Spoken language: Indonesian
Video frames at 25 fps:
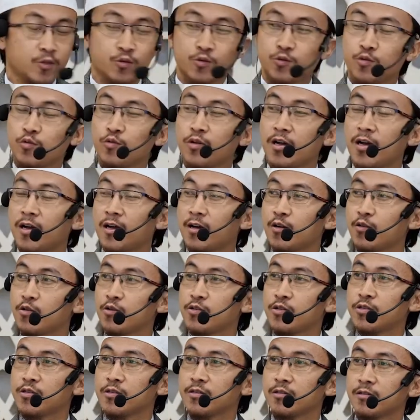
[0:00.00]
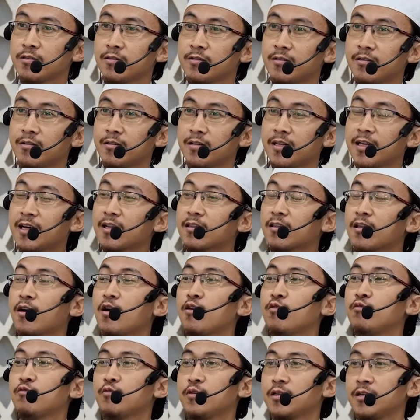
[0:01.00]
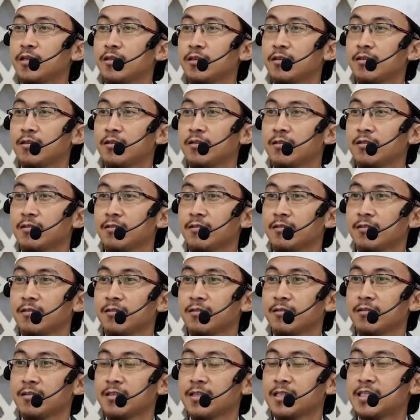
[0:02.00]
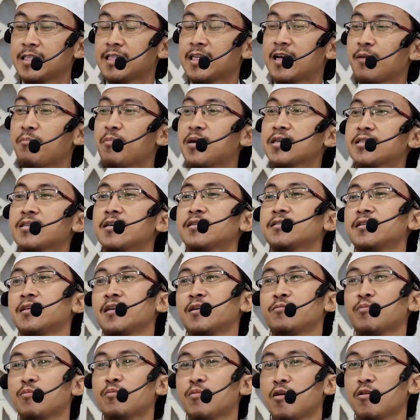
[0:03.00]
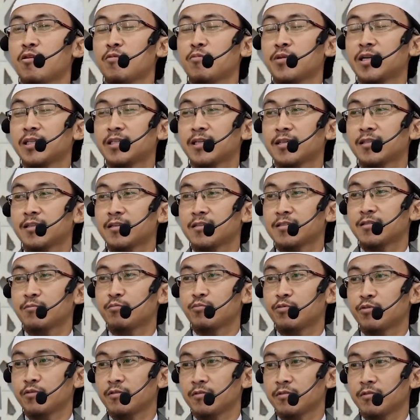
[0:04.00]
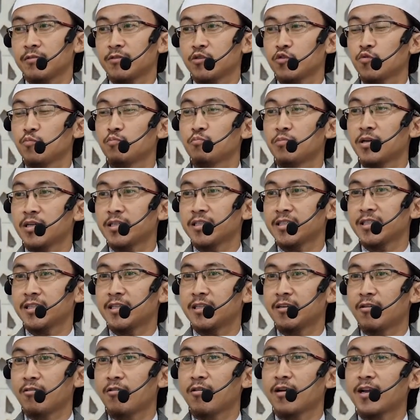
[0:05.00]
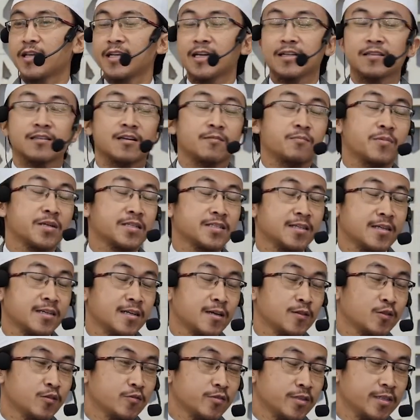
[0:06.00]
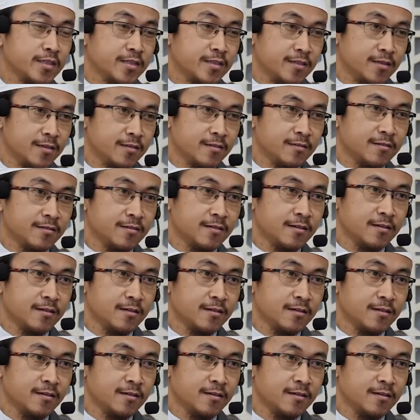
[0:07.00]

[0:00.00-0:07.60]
Itu juga harus diketahui siapa saja yang membawa berita tersebut sumbernya orang yang terpercaya atau tidak.